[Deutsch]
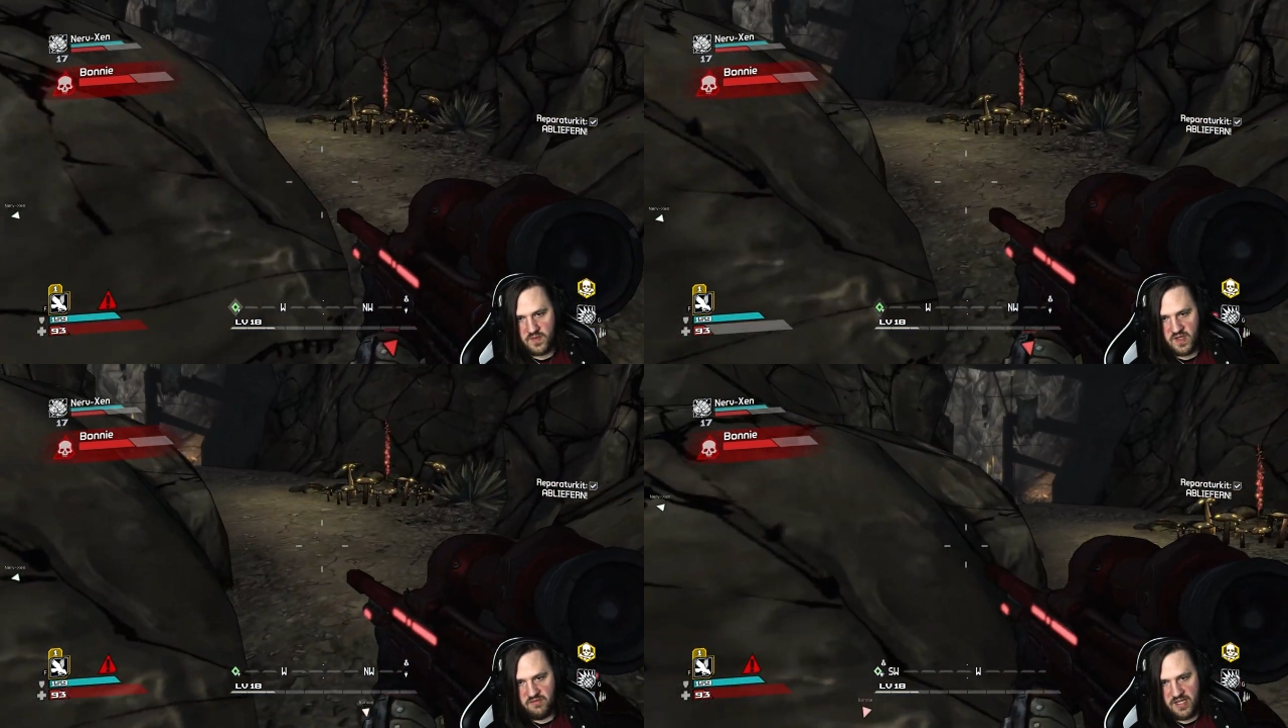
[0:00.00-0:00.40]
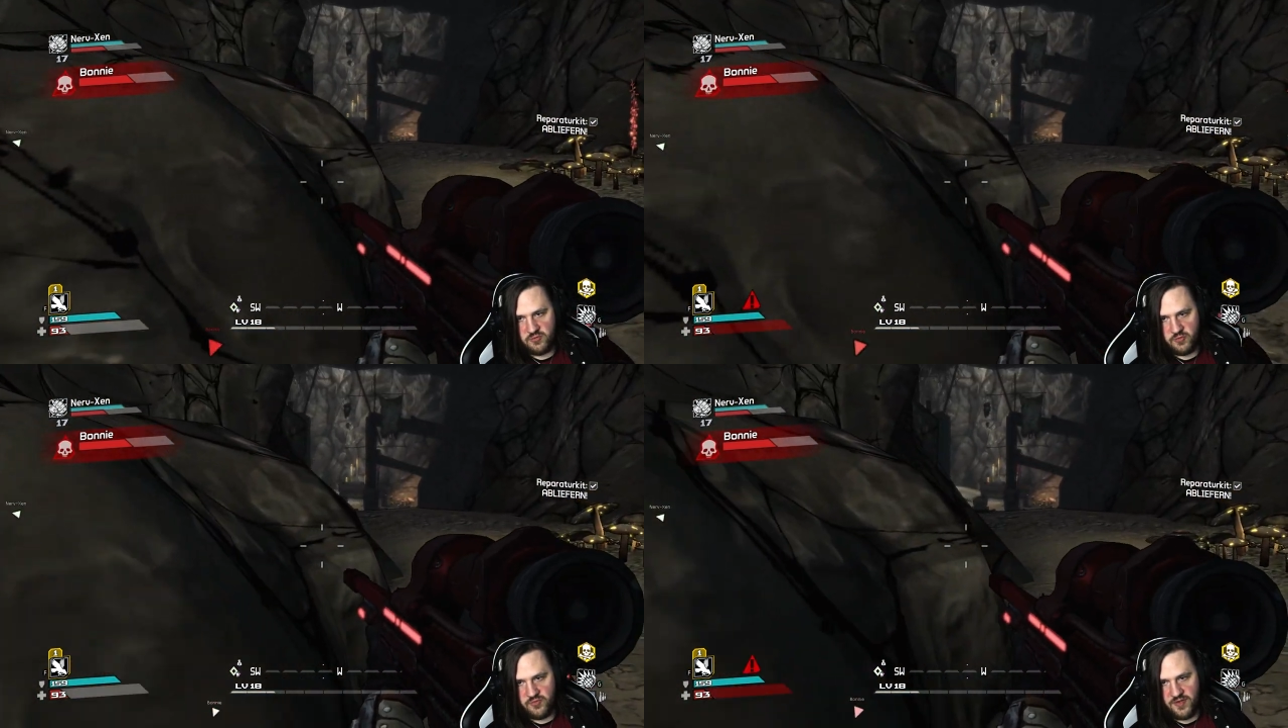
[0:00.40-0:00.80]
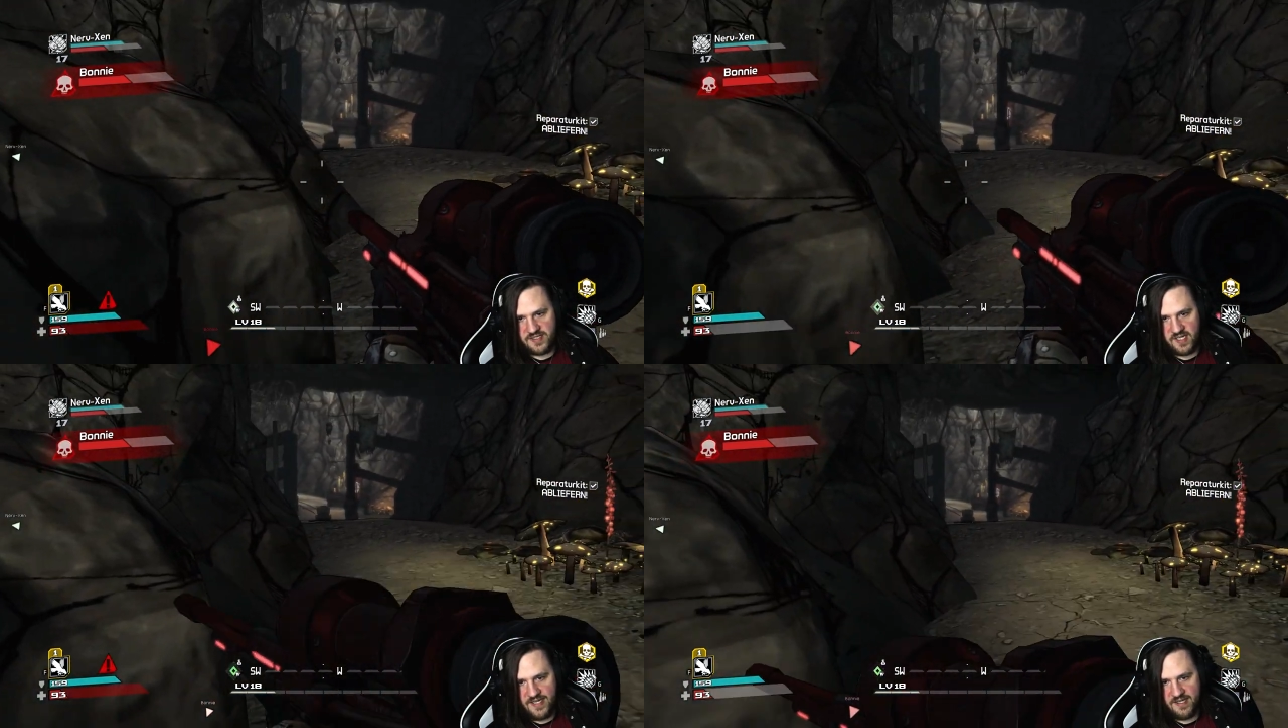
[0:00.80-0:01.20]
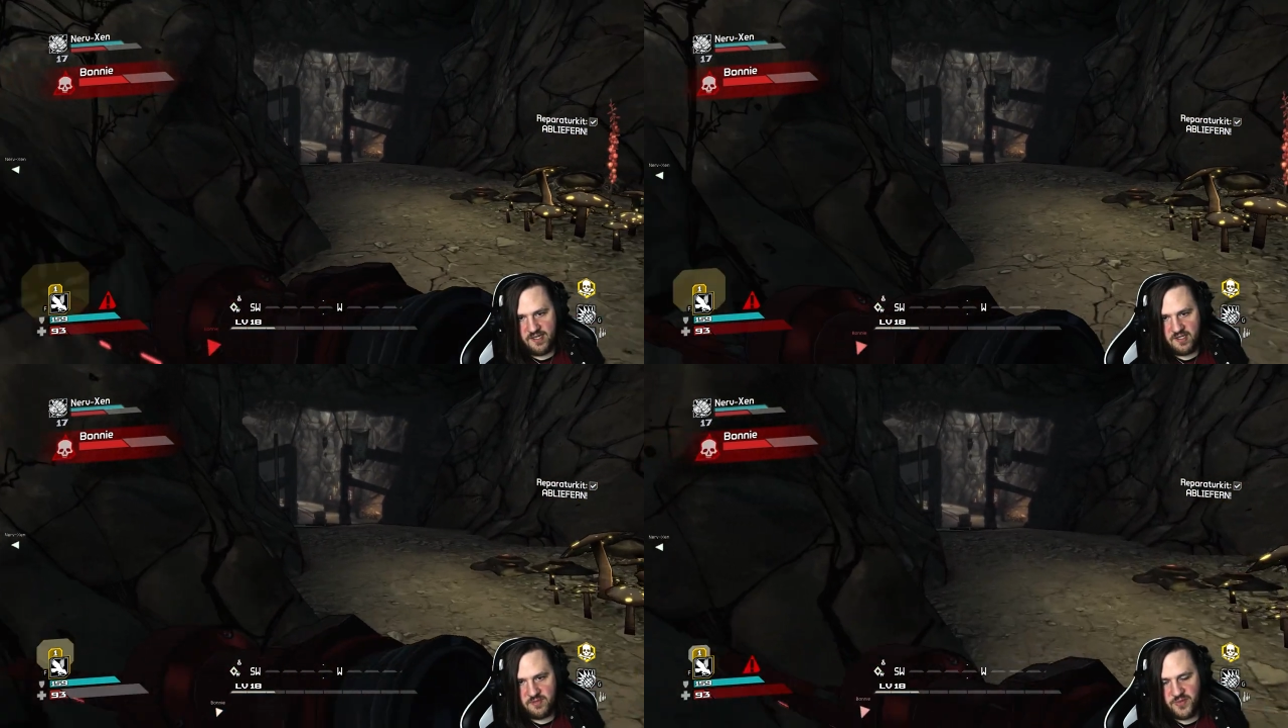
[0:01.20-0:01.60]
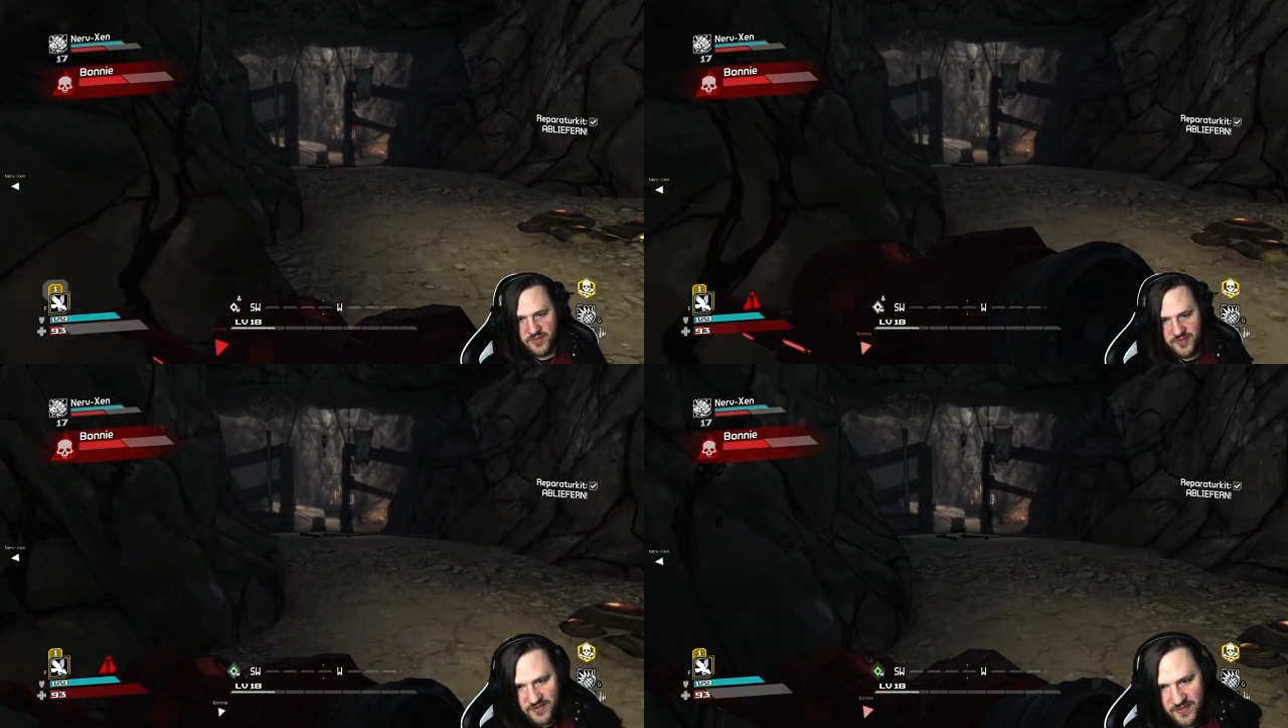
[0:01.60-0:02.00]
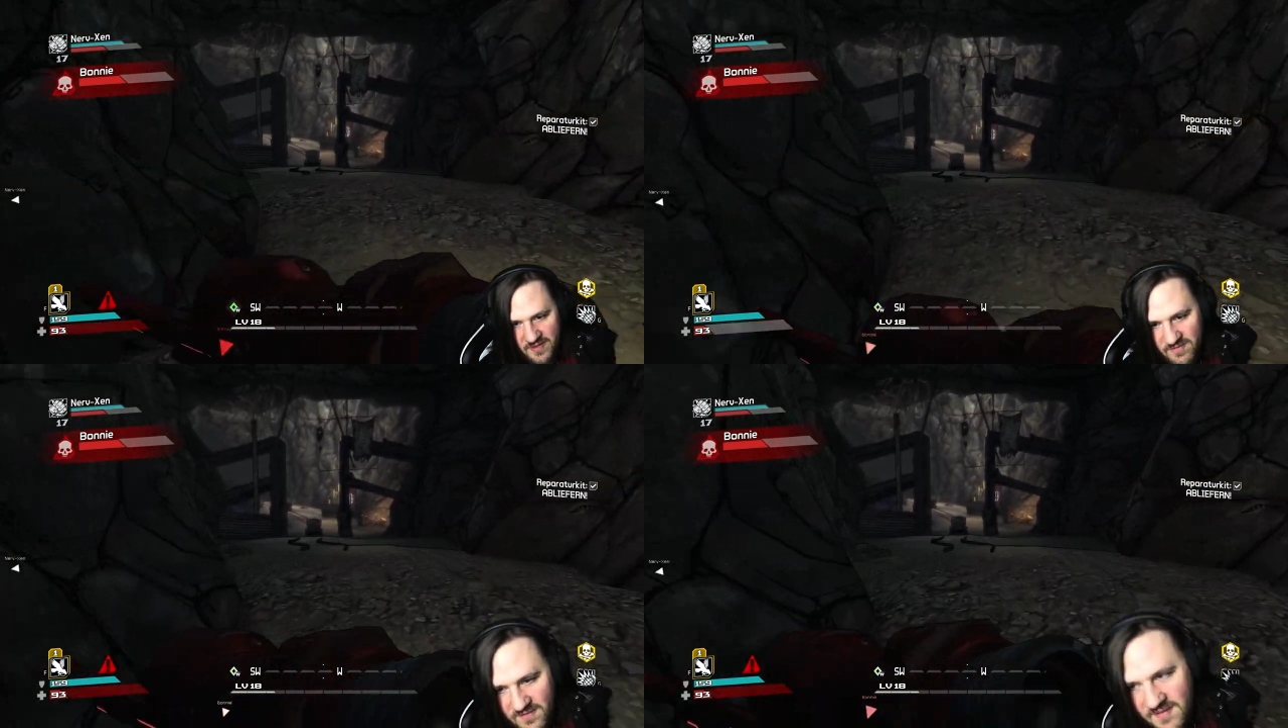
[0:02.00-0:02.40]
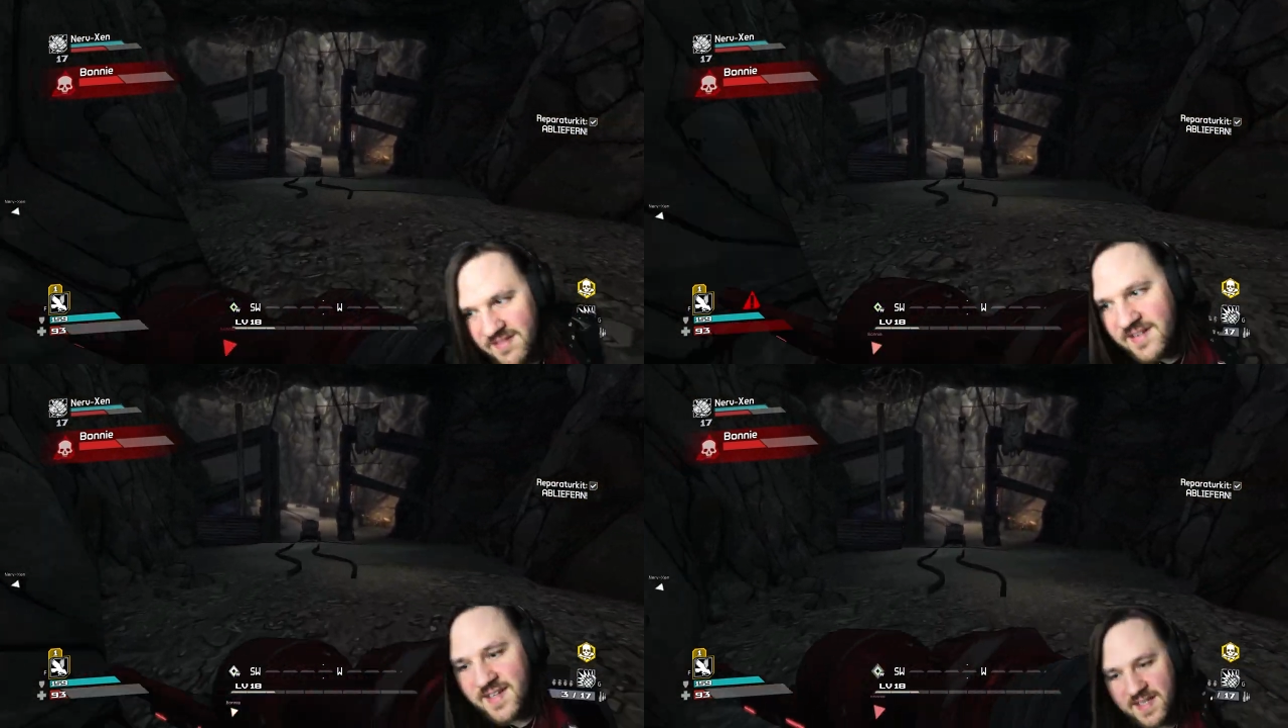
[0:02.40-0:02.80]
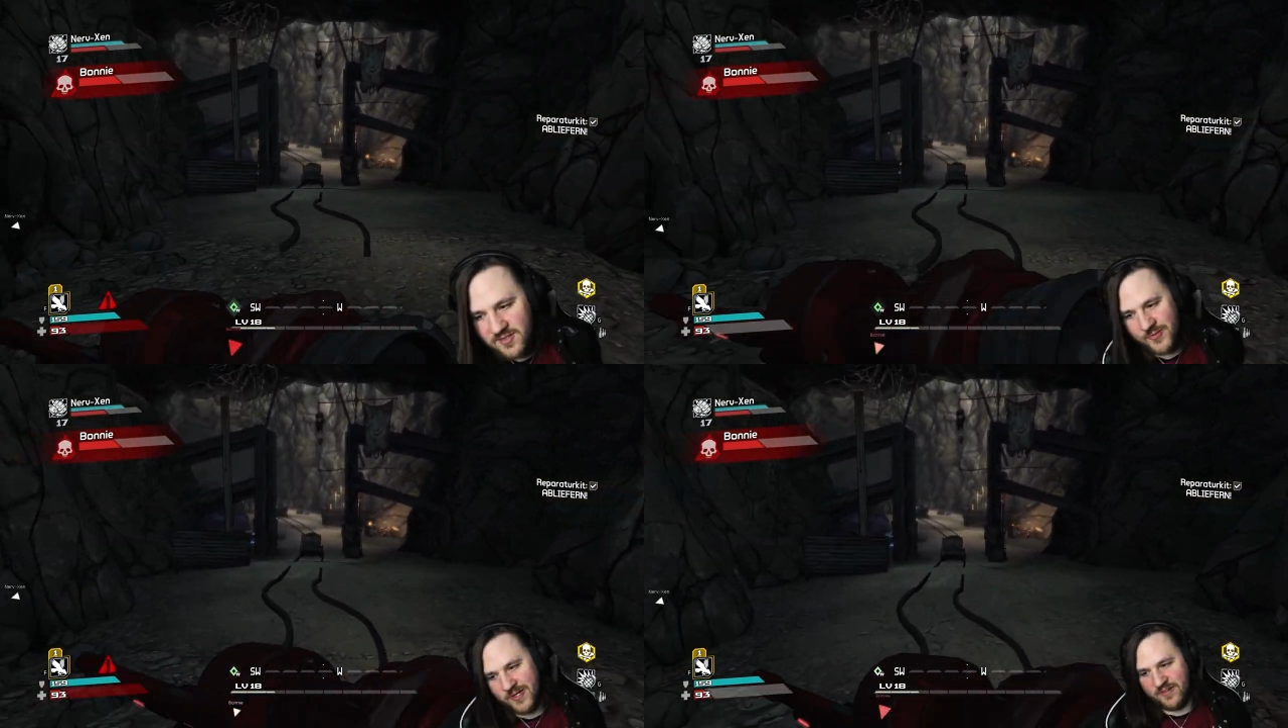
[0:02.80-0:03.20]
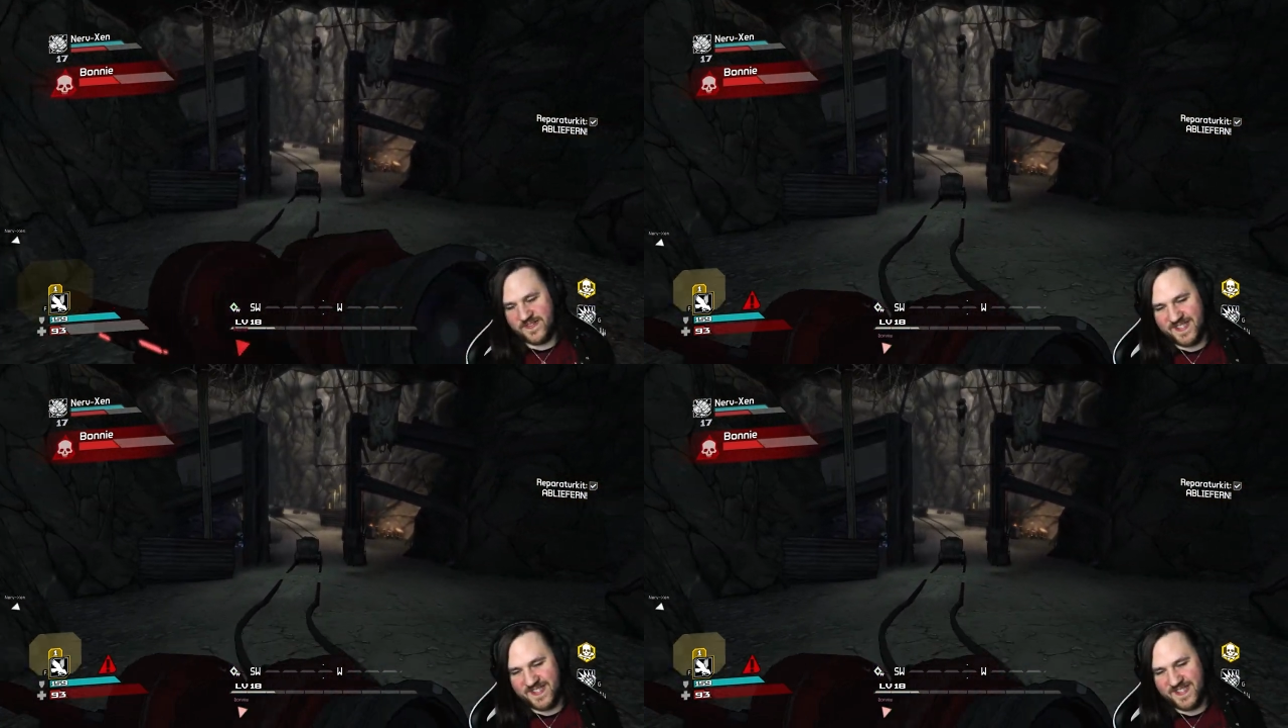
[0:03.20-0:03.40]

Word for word: Ja, weil du weiter reingerannt bist. Du läufst,